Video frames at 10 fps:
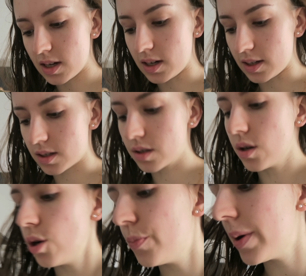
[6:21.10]
les
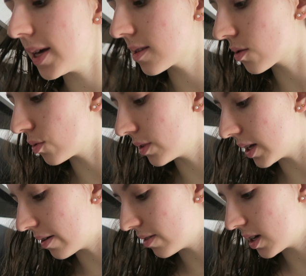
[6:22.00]
seules pâtes qu'on
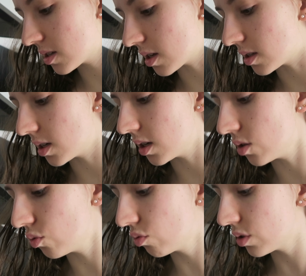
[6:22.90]
avait,
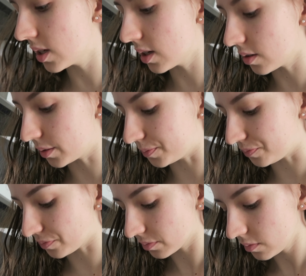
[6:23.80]
c'était ou des
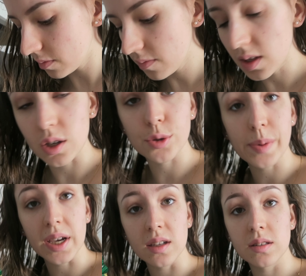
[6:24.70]
euh,
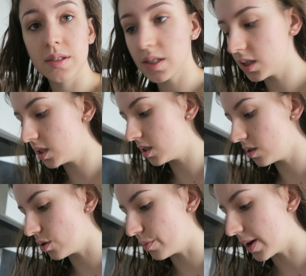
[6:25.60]

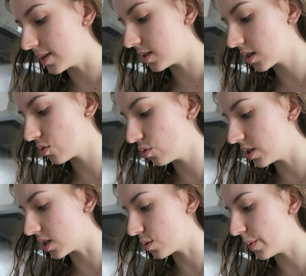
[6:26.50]
spaghettis euh, basiques ou
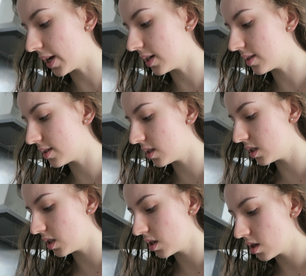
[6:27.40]
des
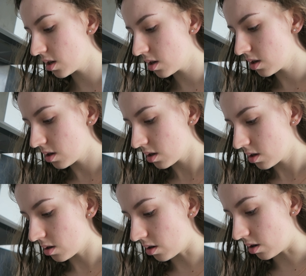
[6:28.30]
spaghettis
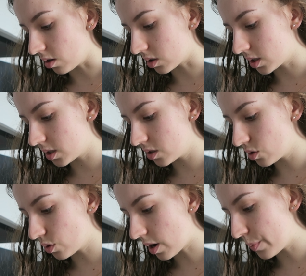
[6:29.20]
euh,
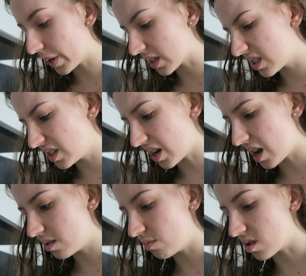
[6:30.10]
quinoa, persil,
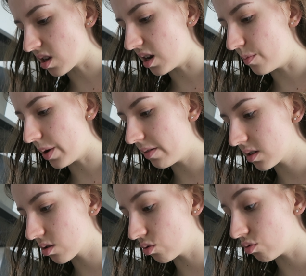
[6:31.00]
ail, mais ça allait pas
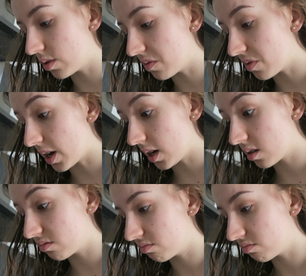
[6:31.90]
avec ce que je voulais faire.